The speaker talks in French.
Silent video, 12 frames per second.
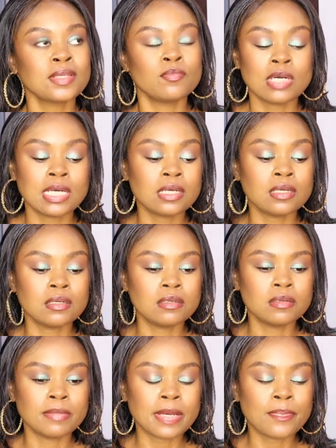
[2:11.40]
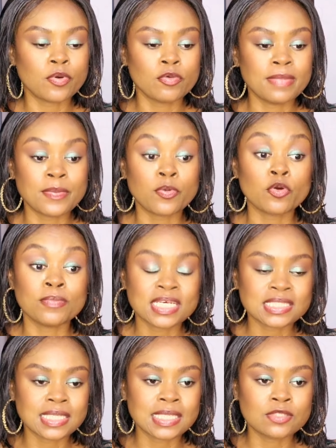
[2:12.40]
moi, euh, mes
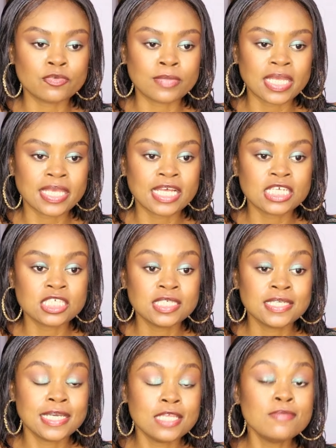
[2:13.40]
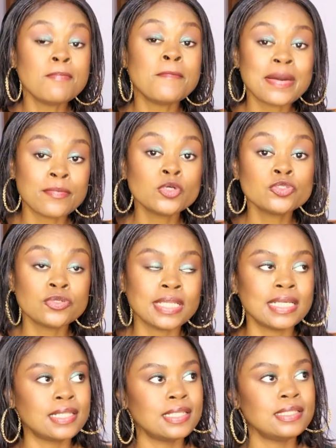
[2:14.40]
premières années de mariage, il y a une maman de
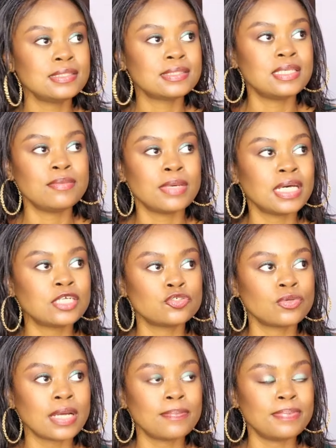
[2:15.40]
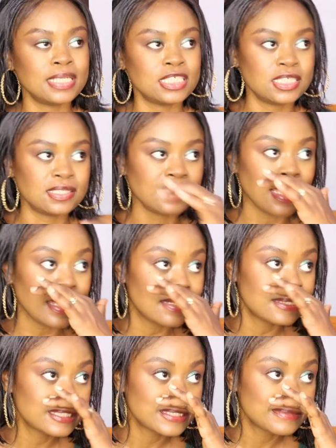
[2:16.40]
l'église qui m'a un jour appelée chez elle
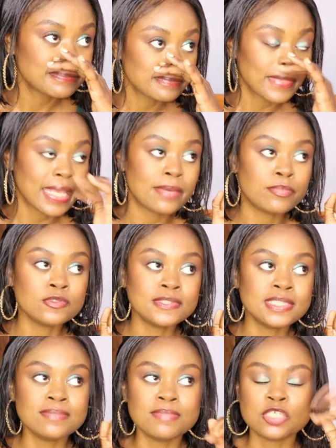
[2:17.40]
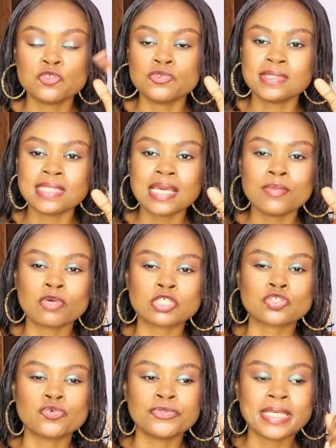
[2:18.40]
et elle me dit, mais tu sais, moi,
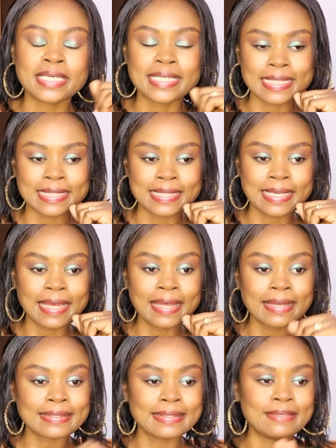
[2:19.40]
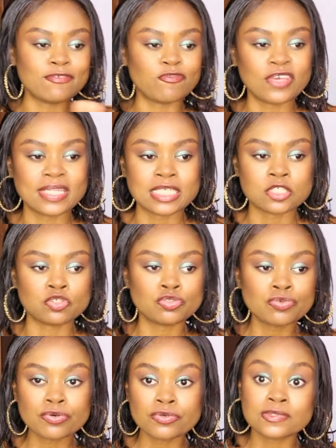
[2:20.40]
je connais quelqu'un qui fait des
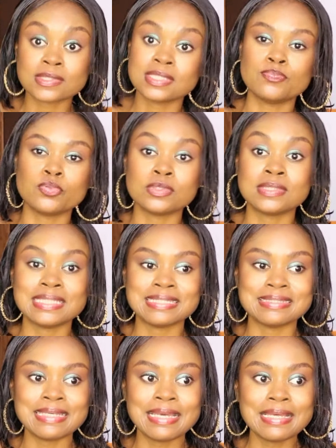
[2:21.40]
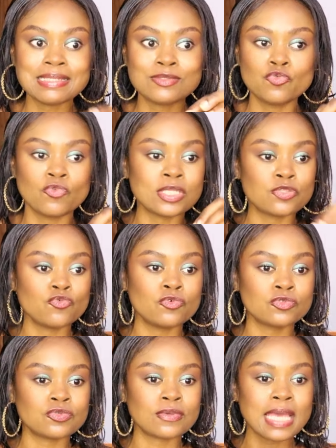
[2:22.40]
choses, qui peut t'aider, tout et tout.
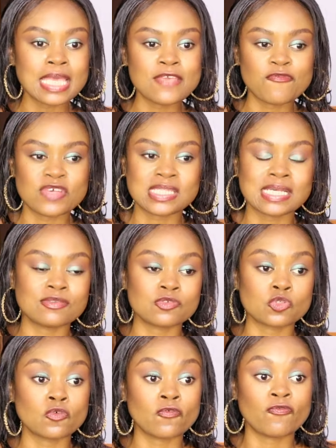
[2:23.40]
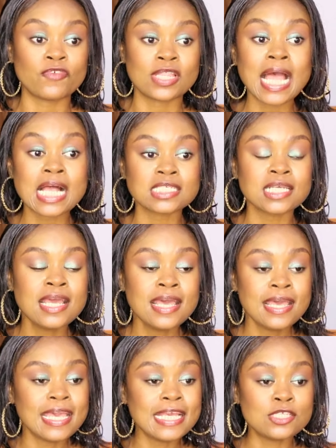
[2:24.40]
En tout cas, il fait ça dans son village
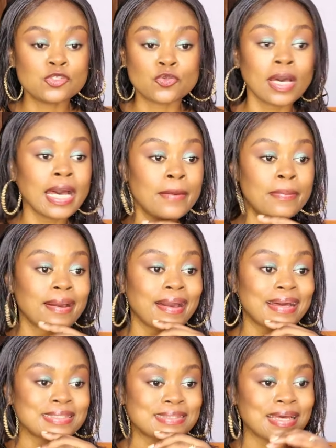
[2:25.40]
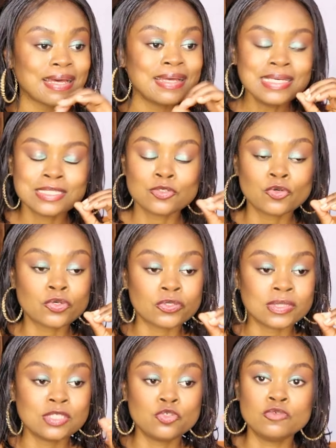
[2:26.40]
et il sera à Braza. Donc, euh,
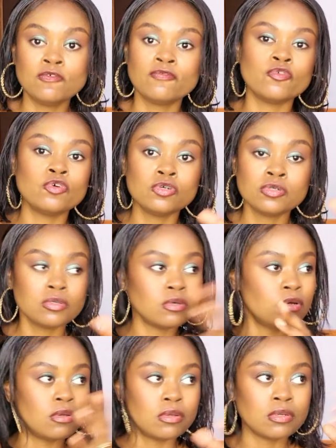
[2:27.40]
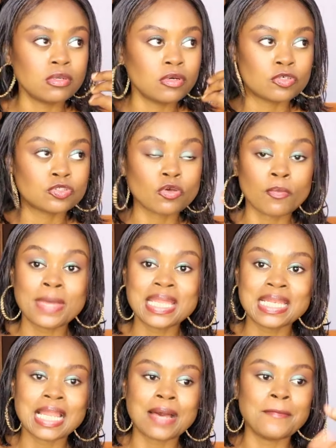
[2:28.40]
si tu veux, euh, on
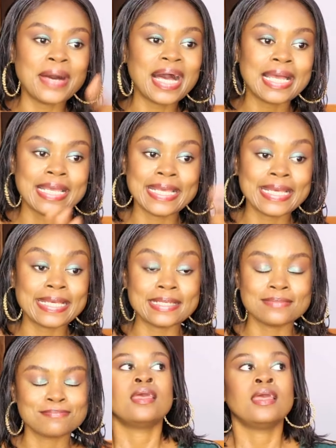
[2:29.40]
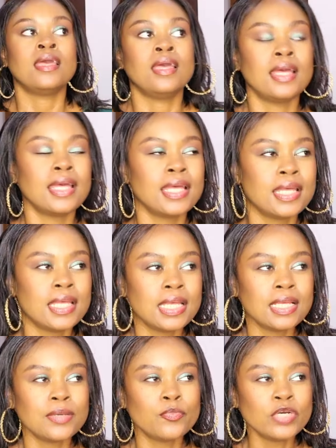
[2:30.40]
t'emmène là-bas. Et
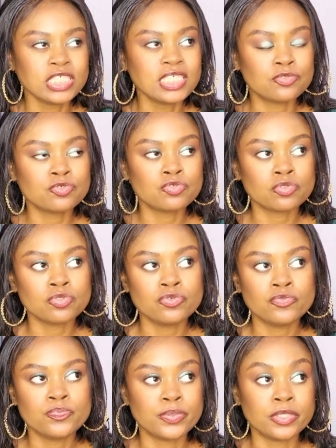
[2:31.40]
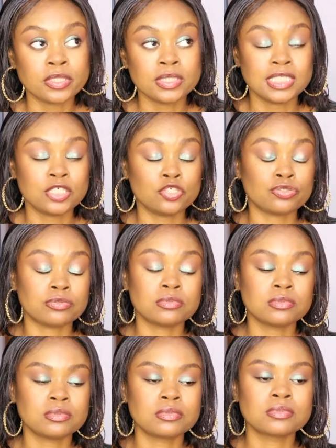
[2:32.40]
moi, j'ai toujours eu peur des
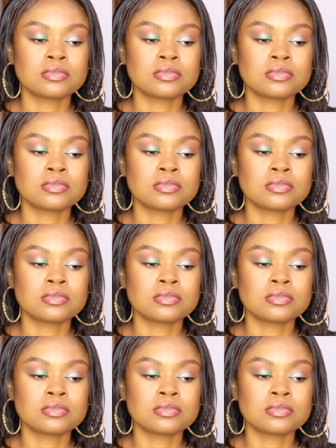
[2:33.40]
gens.